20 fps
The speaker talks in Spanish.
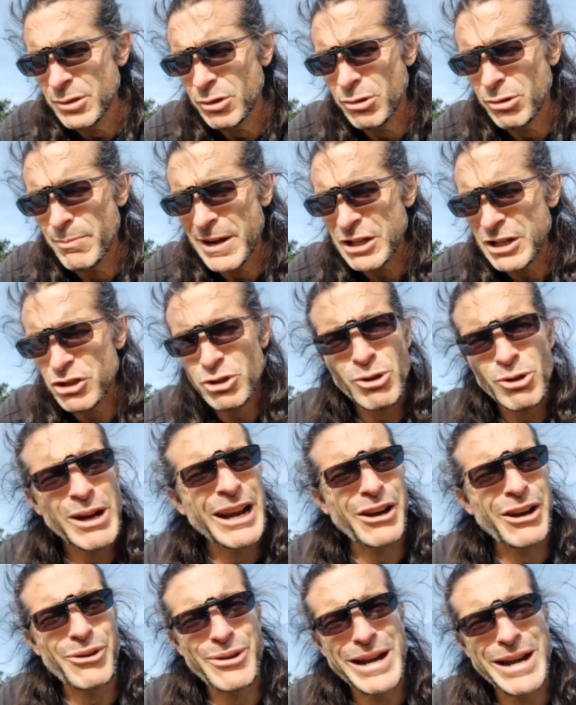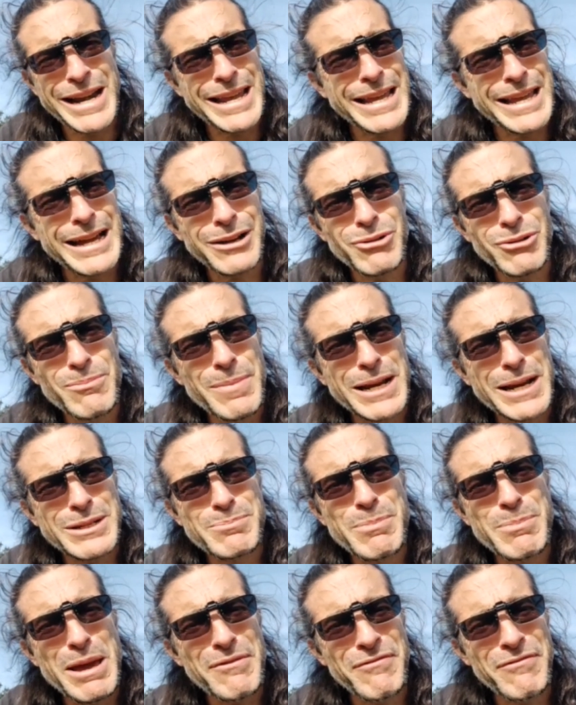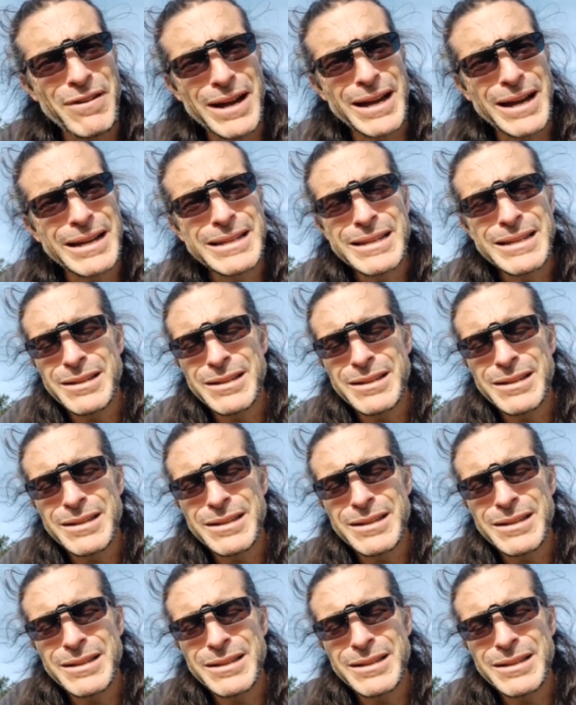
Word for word: con más socarronería con más befa